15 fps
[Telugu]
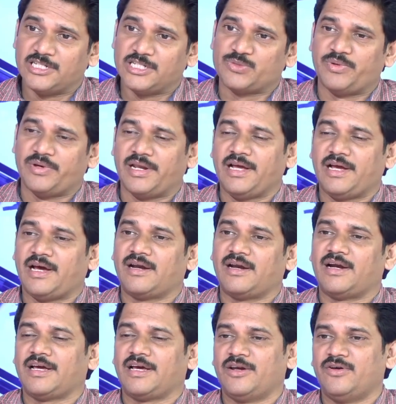ఇన్స్పైర్ అయ్యి
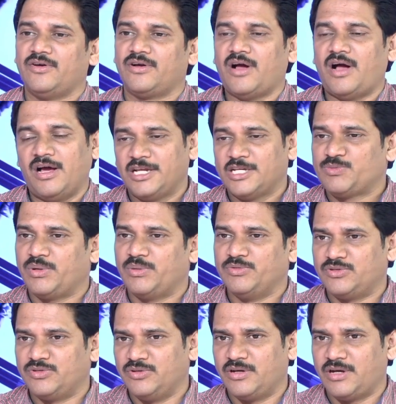కర్ణాటకలో కాంగ్రెస్
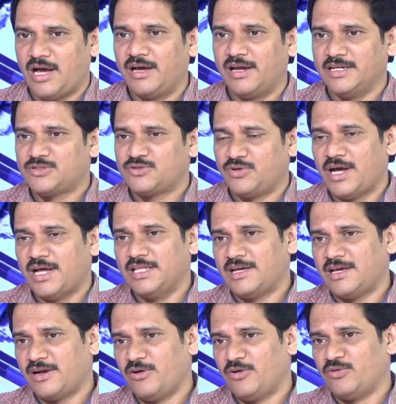ప్రభుత్వం కాంగ్రెస్ కూడా
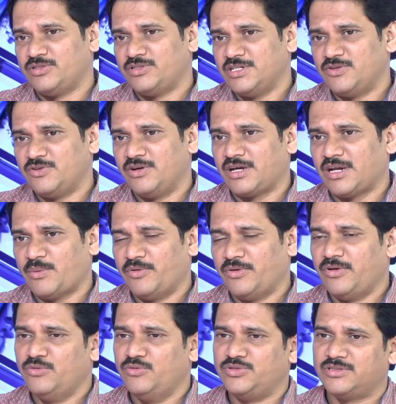అధికారంలోకి వచ్చేటువంటి
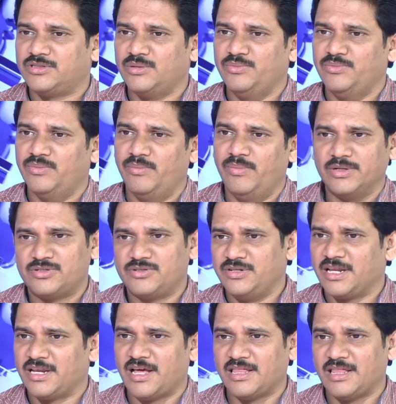క్రమంలో ఉచిత బస్సు
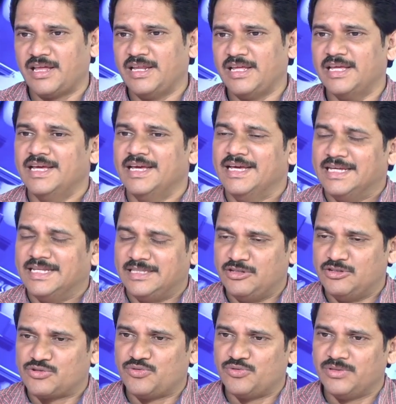నినాదాన్ని
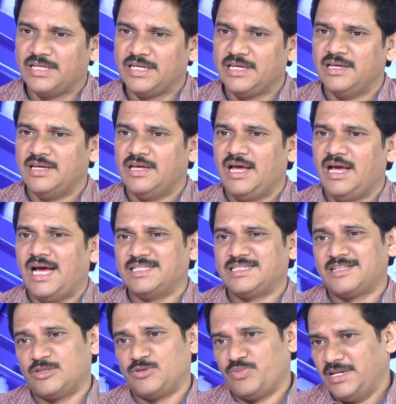తీసుకుంది అది
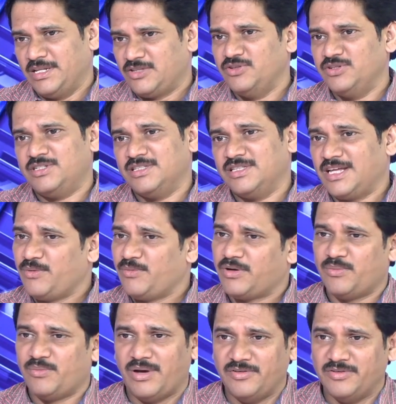సత్ఫలితం ఇచ్చిందని మనం
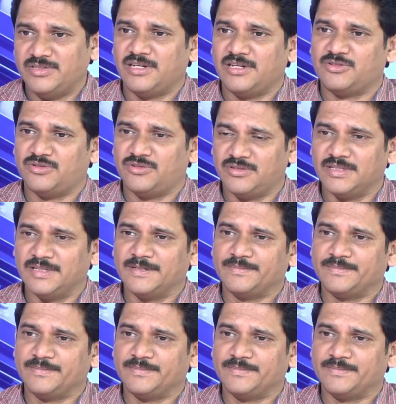భావించాల్సి ఉంటుంది